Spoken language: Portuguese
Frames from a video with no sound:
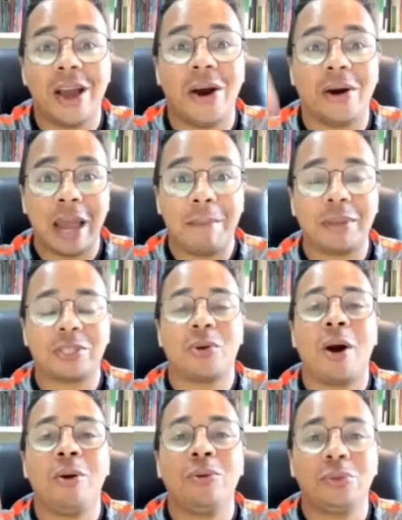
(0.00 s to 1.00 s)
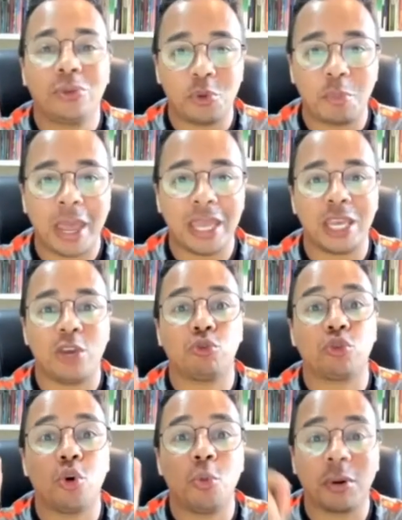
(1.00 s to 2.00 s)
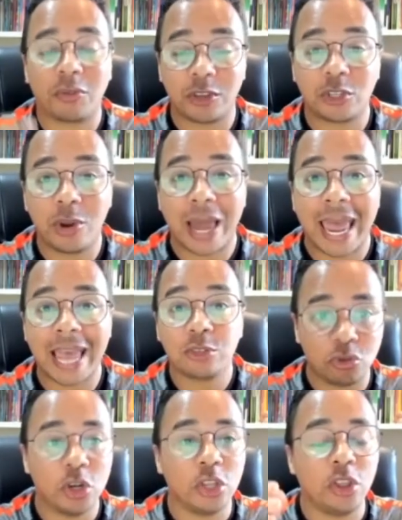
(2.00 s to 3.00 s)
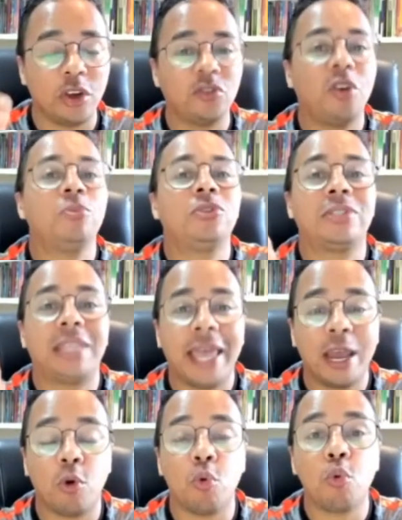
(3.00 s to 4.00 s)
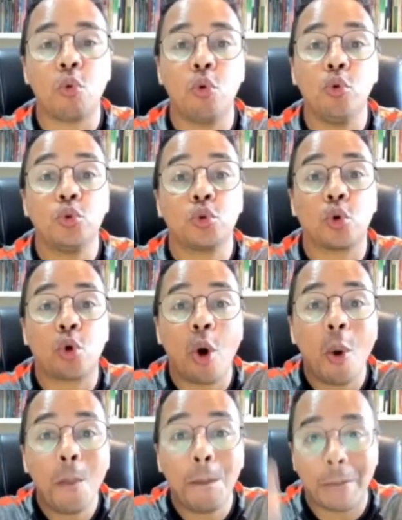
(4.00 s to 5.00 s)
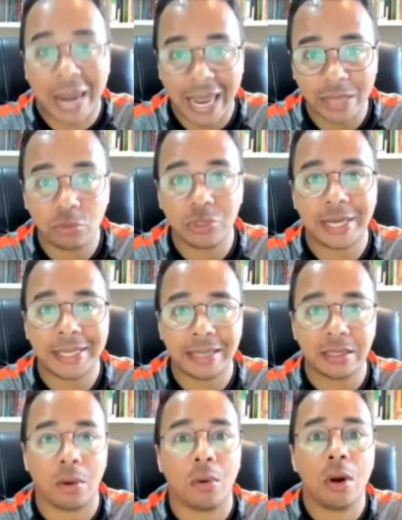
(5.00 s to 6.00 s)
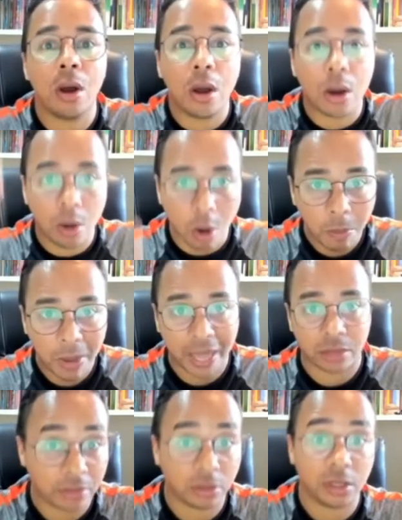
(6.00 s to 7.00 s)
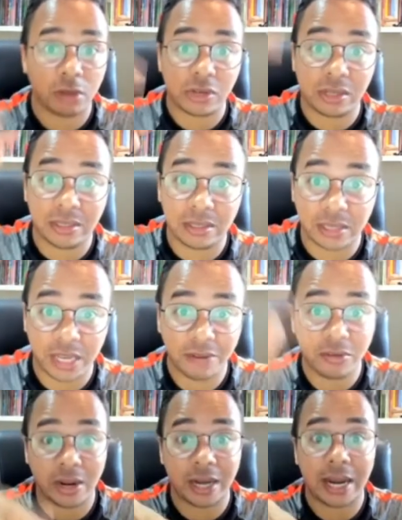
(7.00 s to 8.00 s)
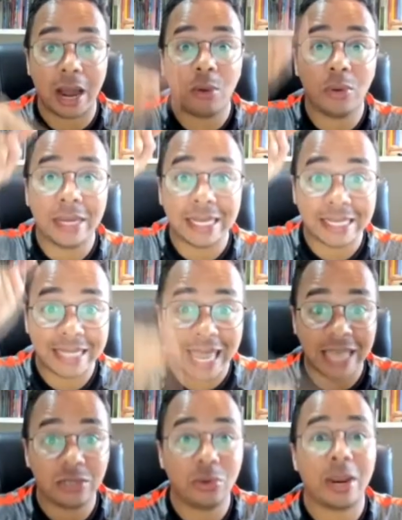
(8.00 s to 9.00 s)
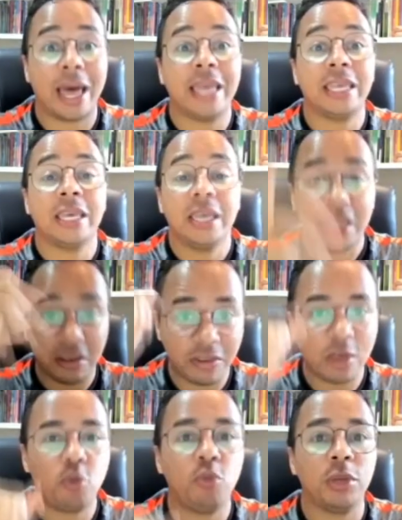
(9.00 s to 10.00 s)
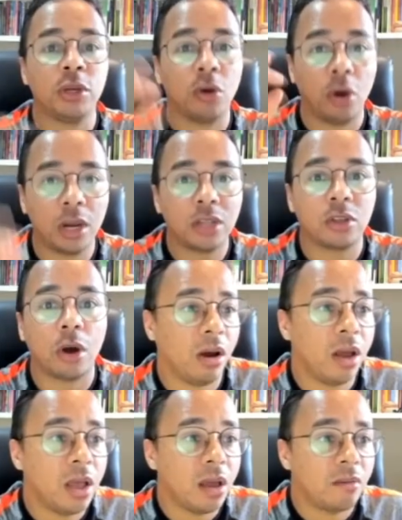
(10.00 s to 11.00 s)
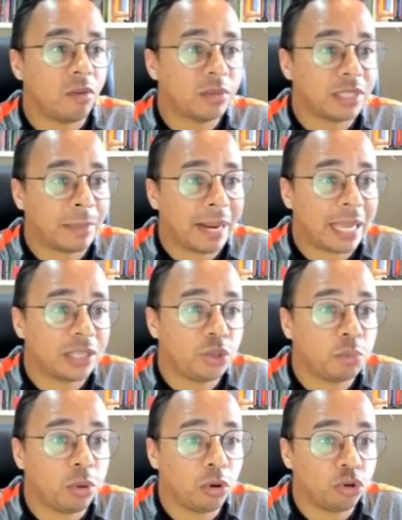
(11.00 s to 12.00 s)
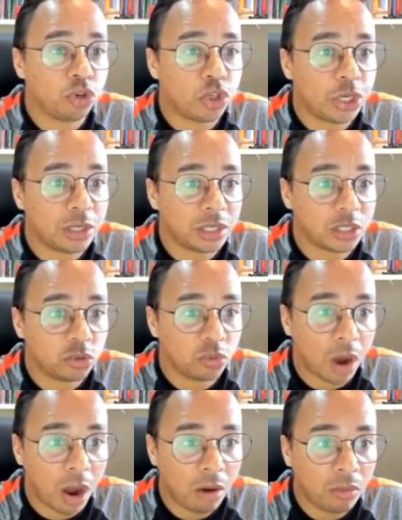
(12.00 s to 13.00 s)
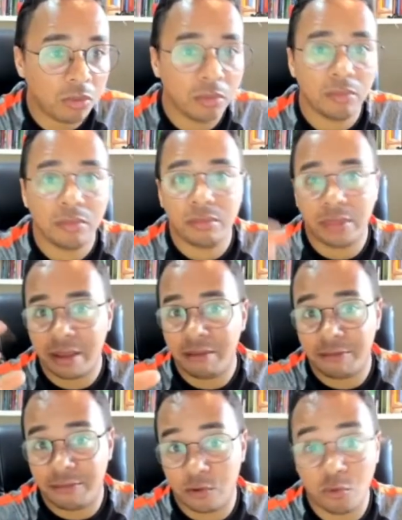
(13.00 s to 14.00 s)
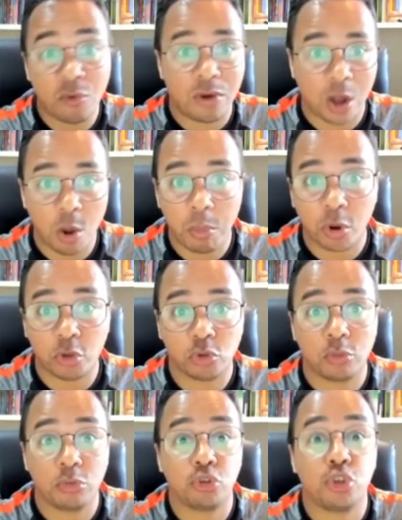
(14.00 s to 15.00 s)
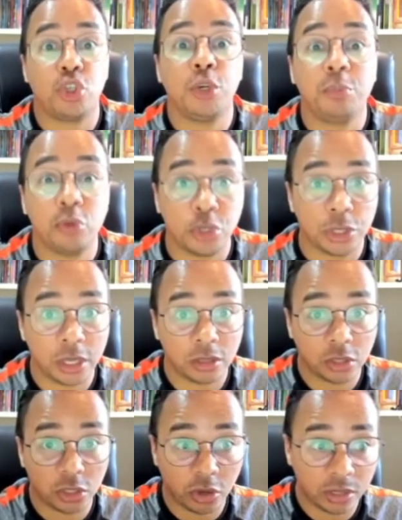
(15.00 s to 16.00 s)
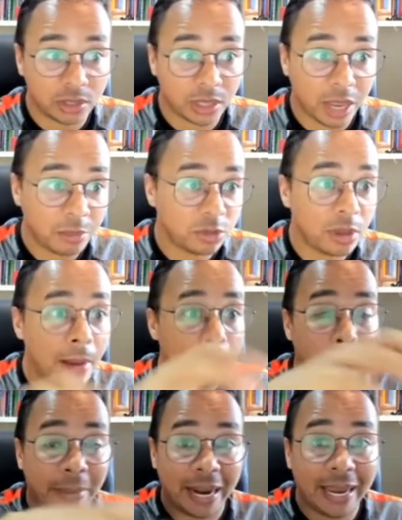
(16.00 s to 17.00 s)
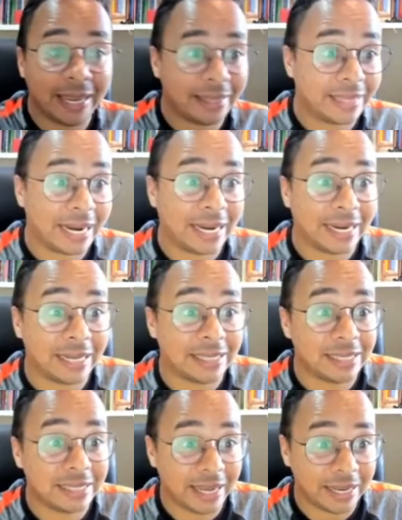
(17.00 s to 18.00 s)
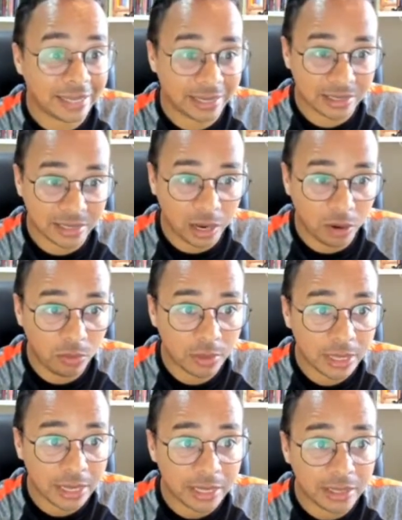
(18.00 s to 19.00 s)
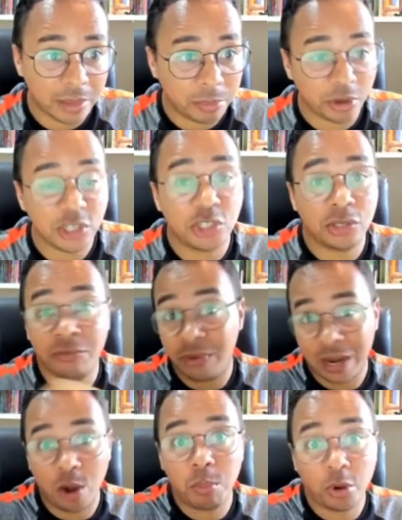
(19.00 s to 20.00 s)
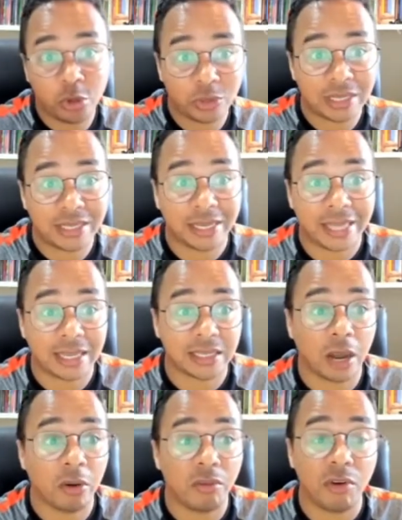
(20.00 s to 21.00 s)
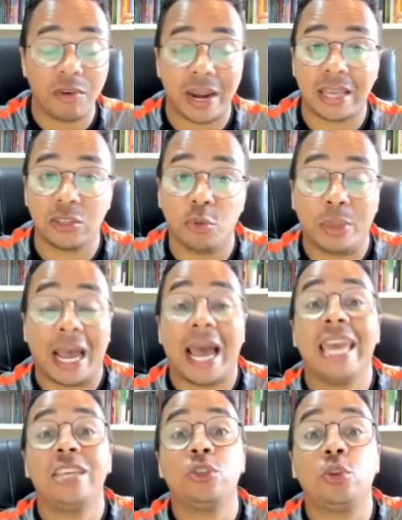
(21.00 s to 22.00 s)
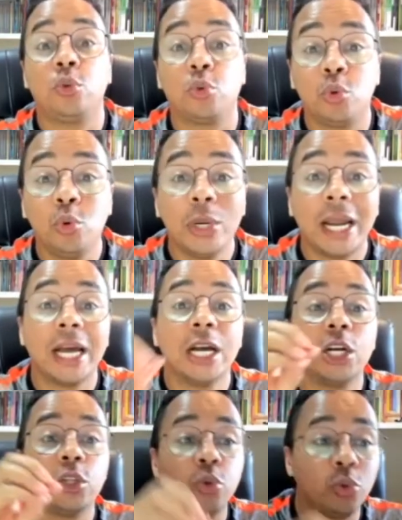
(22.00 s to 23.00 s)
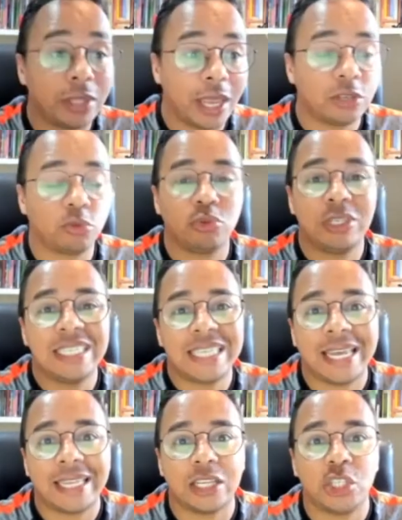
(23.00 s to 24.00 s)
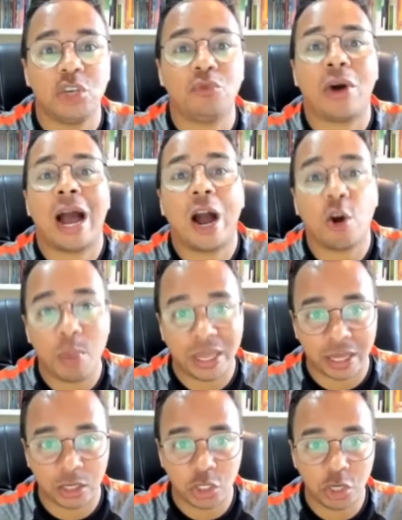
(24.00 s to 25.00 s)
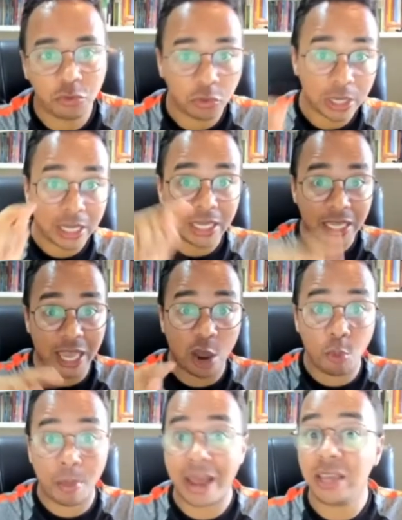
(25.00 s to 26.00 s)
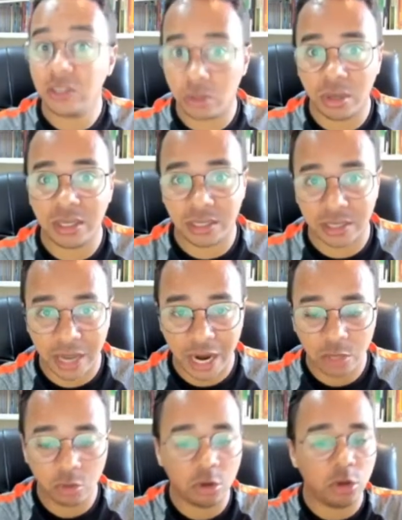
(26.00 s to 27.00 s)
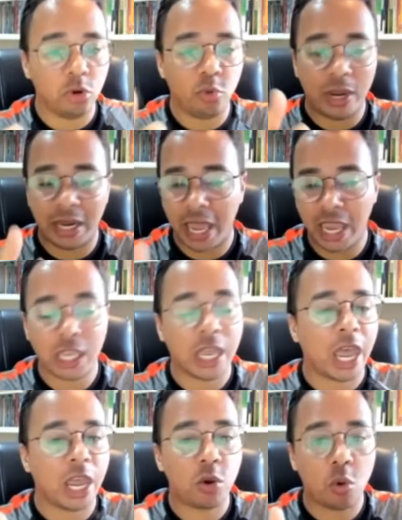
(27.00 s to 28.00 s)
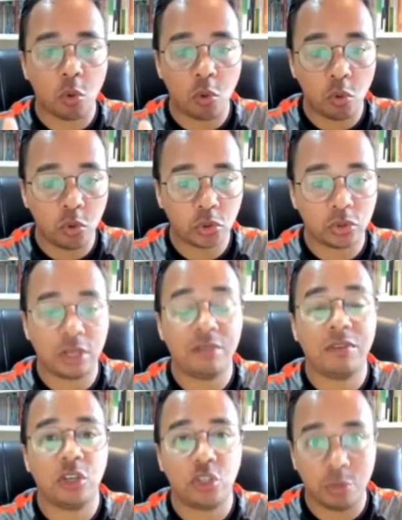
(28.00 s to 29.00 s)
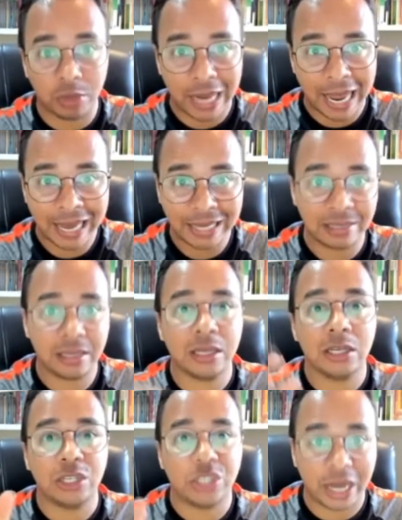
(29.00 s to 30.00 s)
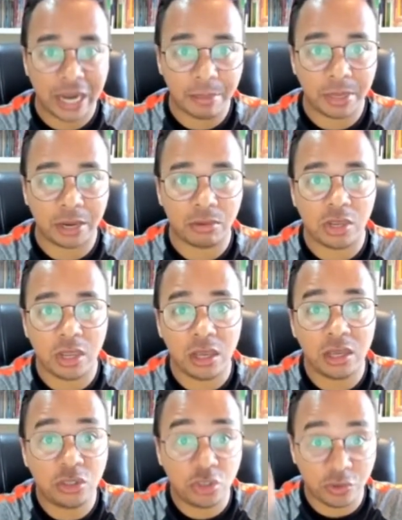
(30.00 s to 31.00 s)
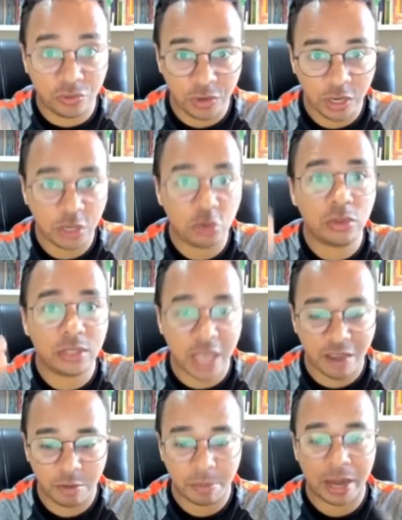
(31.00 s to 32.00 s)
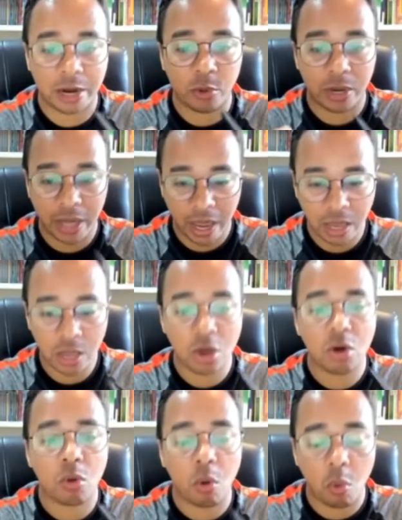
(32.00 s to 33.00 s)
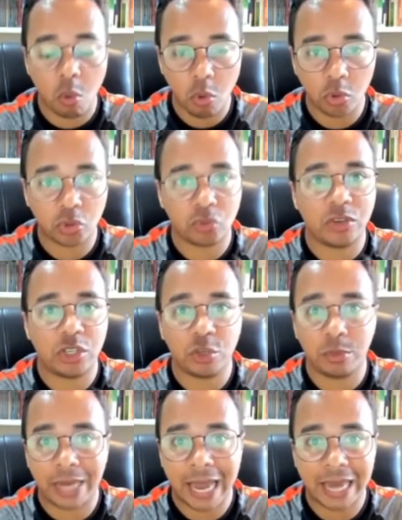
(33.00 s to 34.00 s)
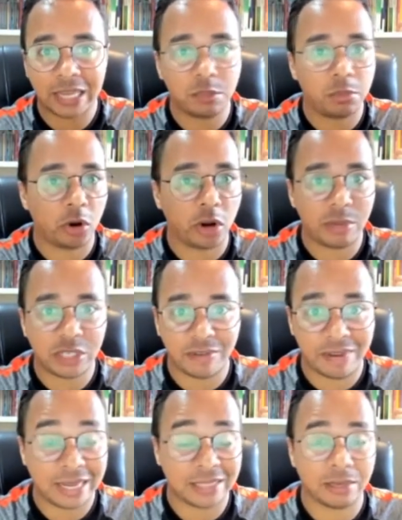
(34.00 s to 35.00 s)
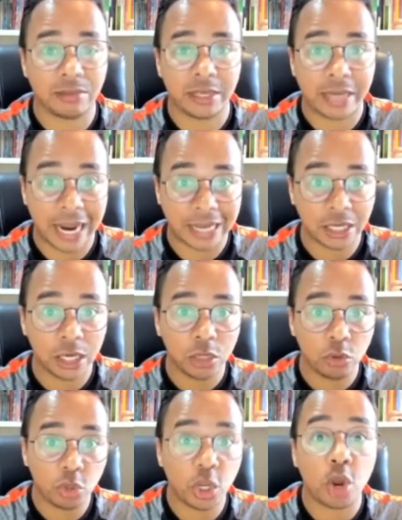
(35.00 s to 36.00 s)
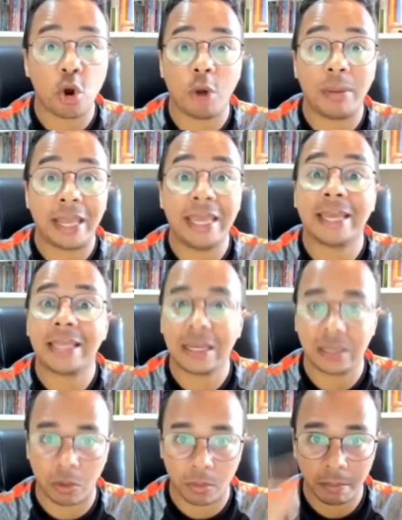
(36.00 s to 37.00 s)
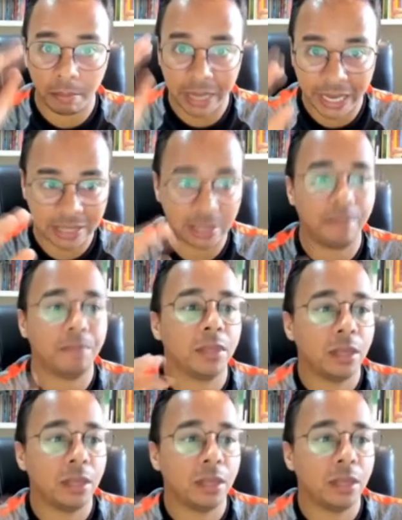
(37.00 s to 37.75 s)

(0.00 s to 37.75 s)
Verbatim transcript: Olá pessoal, tudo bem? Eu sou o professor Laércio. Nós vamos ter um curso completo de redação. Completo. Então já se inscreva no canal, desce o like e vem comigo. Olha só, vamos trabalhar tipologia textual, né? Eu vou falar um pouquinho sobre os tipos de texto que nós temos para entrar na dissertação. Depois de falar um pouquinho da dissertação, eu vou falar sobre a estrutura do texto dissertativo argumentativo, que é o mais solicitado no Enem, em concursos e vestibulares. Já lembrando que este vídeo serve para o Enem, concurso, vestibulares, programa de avaliação seriada, tudo que cobra aí redação, beleza?